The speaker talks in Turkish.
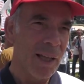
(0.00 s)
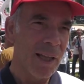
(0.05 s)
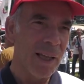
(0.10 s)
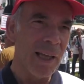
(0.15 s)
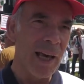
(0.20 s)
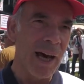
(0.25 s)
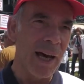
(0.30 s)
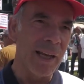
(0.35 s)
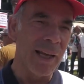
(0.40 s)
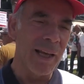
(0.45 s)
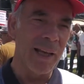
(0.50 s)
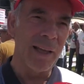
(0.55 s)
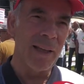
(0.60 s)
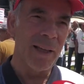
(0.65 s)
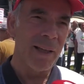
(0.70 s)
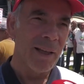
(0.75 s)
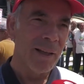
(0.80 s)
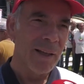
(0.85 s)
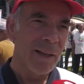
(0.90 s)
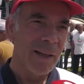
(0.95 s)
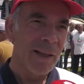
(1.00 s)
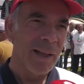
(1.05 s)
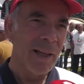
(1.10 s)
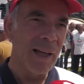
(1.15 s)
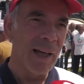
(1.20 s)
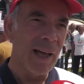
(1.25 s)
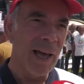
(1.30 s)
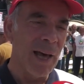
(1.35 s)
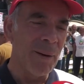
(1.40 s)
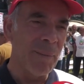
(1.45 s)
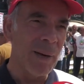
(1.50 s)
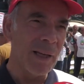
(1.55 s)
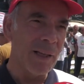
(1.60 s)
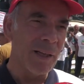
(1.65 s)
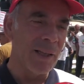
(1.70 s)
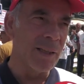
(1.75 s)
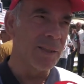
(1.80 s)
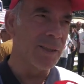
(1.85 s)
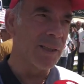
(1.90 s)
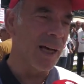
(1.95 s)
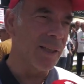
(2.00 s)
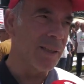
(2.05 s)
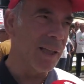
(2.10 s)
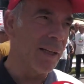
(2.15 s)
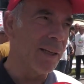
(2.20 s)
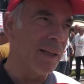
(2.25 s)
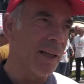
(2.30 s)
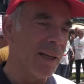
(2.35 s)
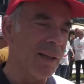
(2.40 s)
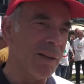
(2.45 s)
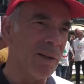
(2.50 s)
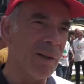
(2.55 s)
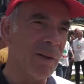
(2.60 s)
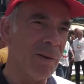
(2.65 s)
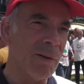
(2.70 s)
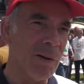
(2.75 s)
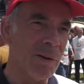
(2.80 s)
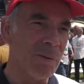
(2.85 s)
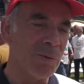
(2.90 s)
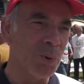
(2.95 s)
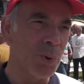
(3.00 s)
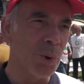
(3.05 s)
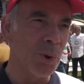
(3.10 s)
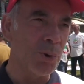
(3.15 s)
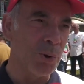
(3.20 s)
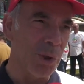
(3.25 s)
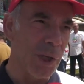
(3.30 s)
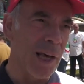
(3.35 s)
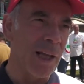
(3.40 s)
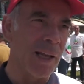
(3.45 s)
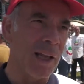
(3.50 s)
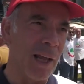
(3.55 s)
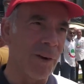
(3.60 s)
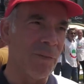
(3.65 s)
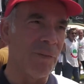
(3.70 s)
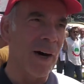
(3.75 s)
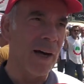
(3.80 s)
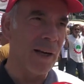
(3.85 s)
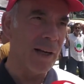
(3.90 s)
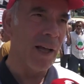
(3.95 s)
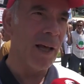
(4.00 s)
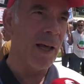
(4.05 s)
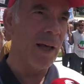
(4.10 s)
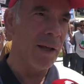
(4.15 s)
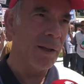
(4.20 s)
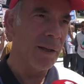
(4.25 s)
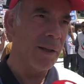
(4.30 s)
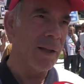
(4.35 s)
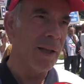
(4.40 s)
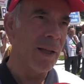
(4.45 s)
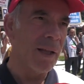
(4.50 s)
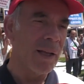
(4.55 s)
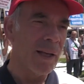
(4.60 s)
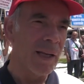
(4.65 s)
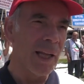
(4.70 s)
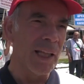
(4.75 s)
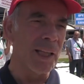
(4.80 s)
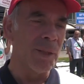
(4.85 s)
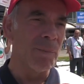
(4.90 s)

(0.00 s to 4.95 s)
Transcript: Yani e, emekliyiz zaten yükleyenler var. Ne